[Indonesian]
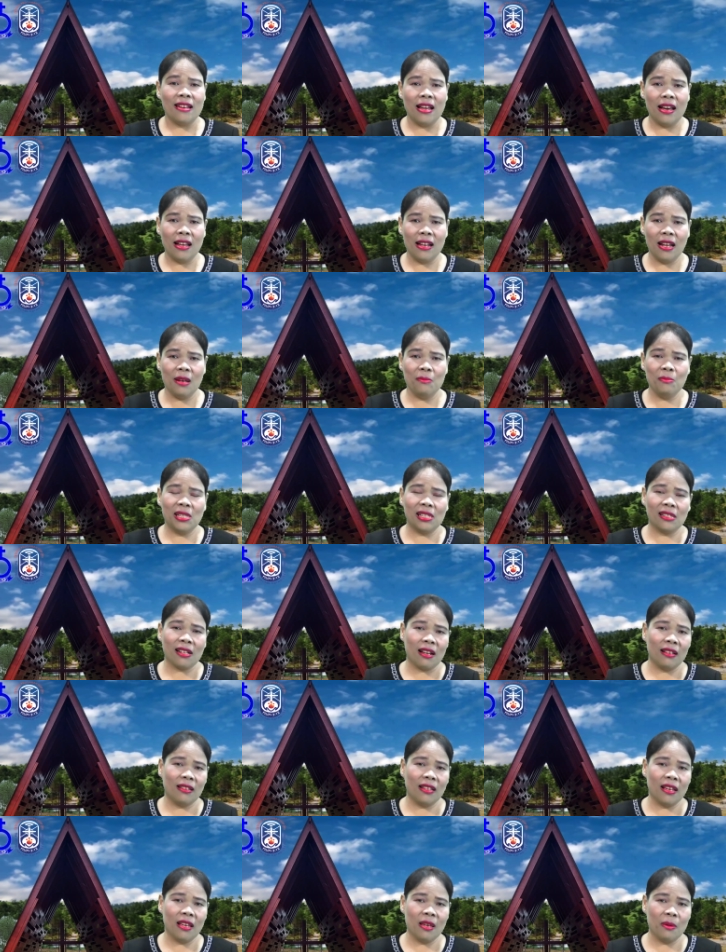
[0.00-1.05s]
dalam
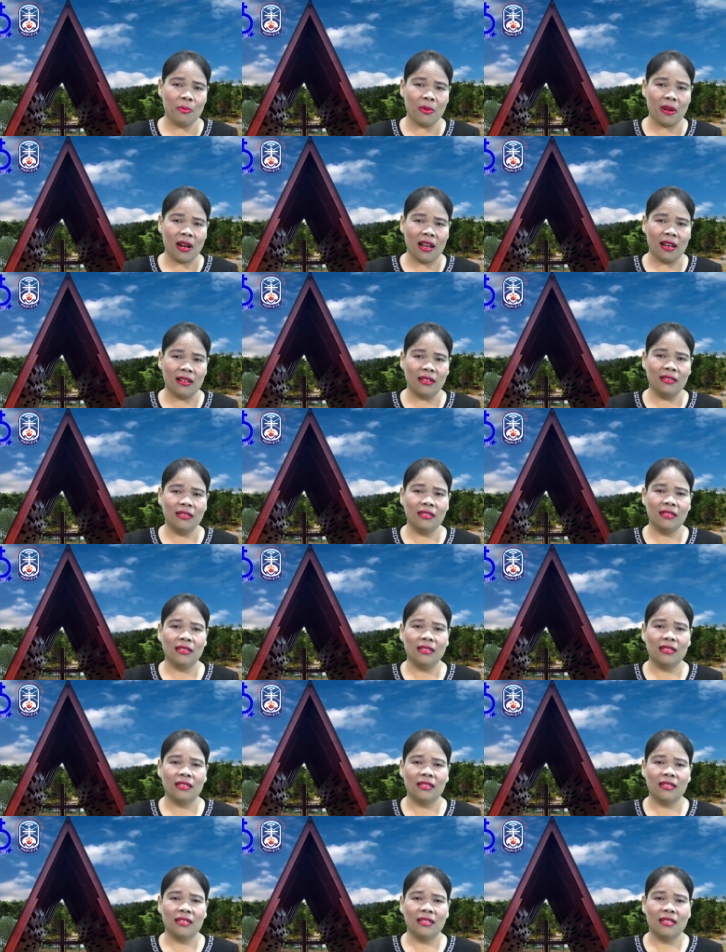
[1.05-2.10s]
strategi perang,
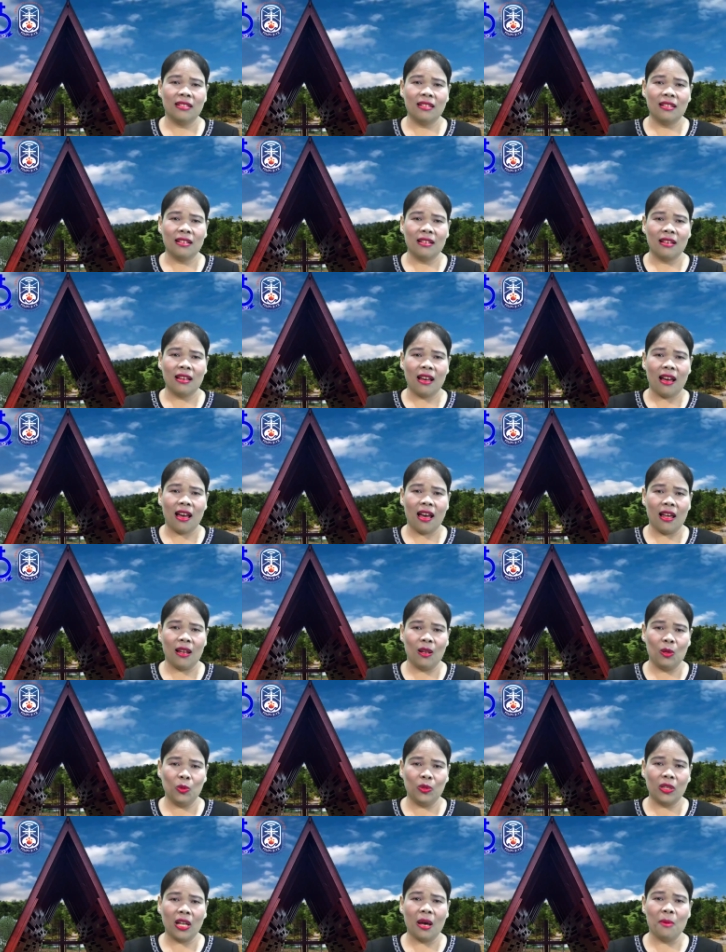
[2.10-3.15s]

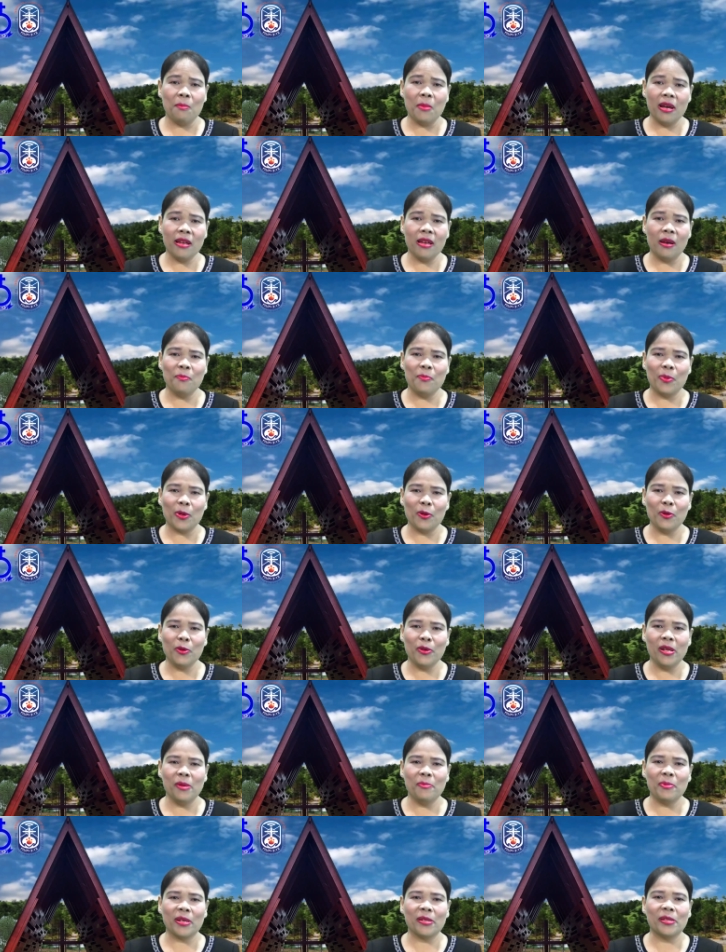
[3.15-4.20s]
Hal utama yang perlu
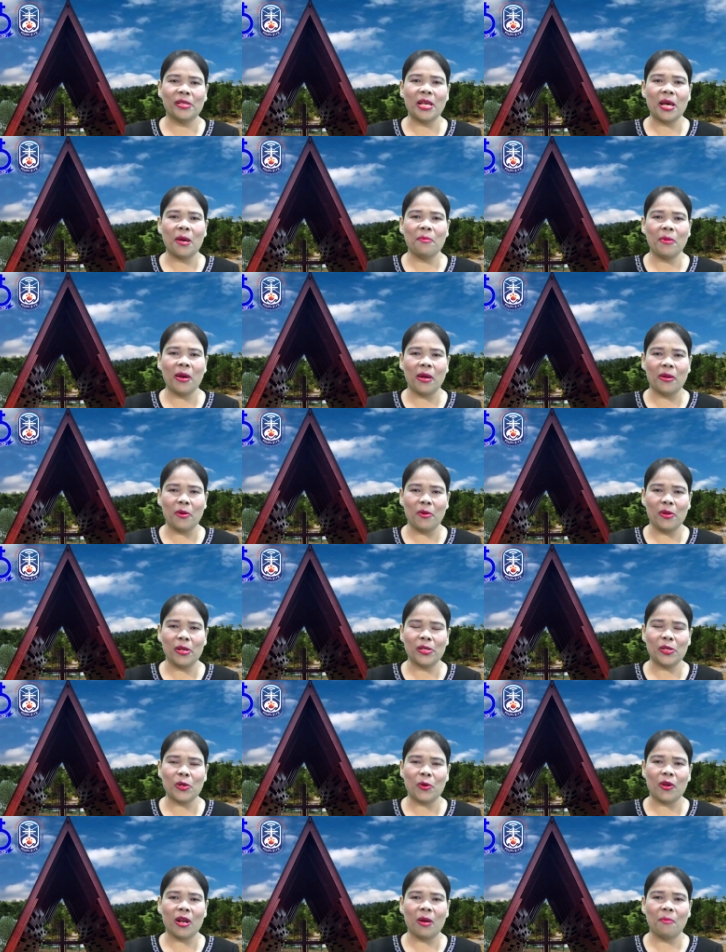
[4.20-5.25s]
dipersiapkan oleh
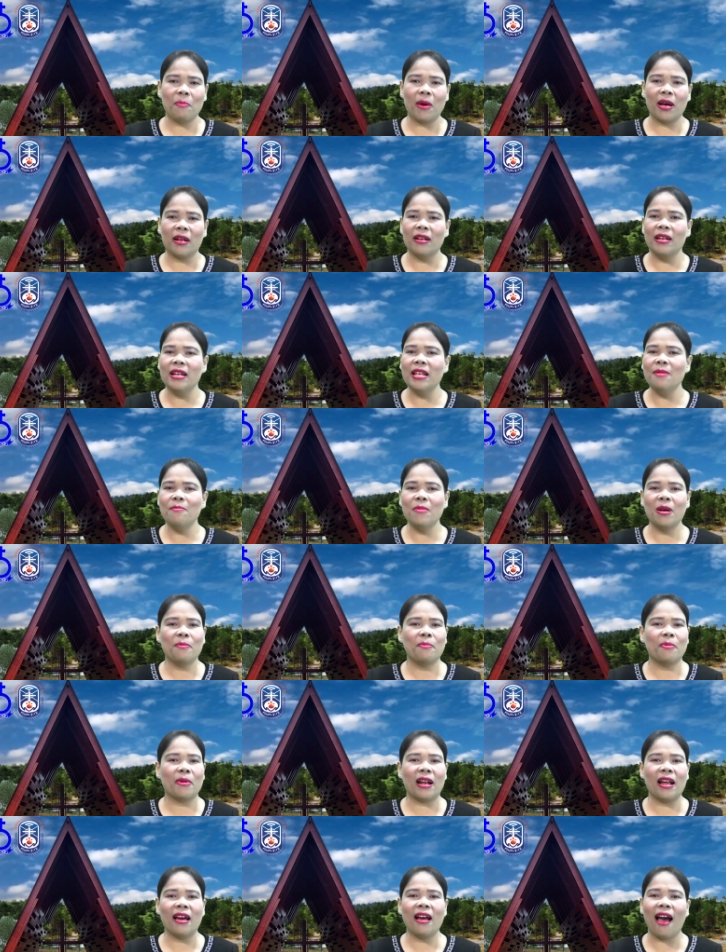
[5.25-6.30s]
seorang panglima
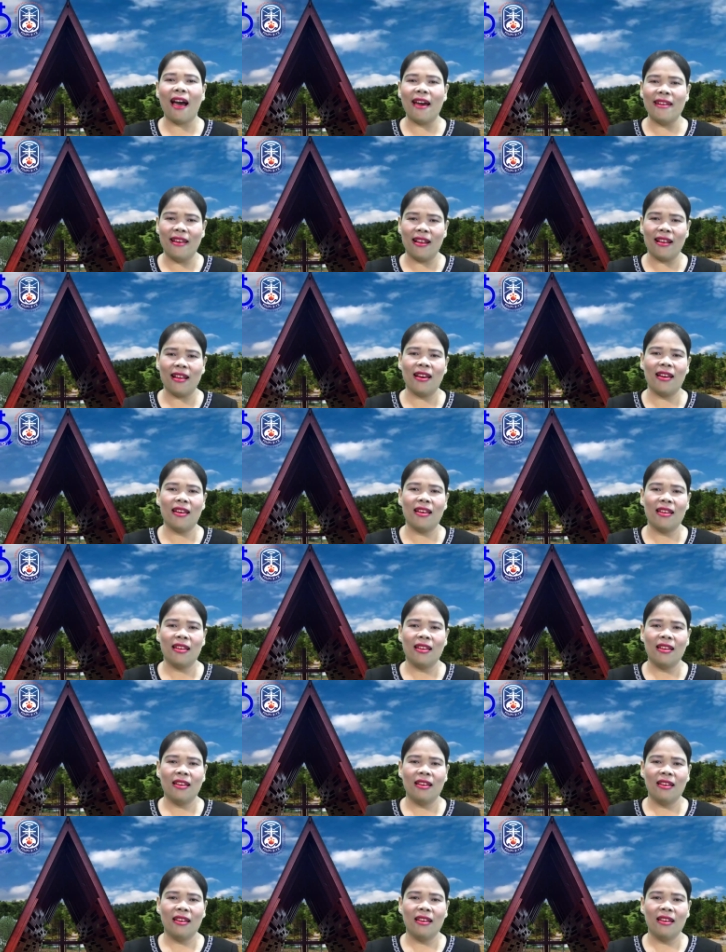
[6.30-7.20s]
perang adalah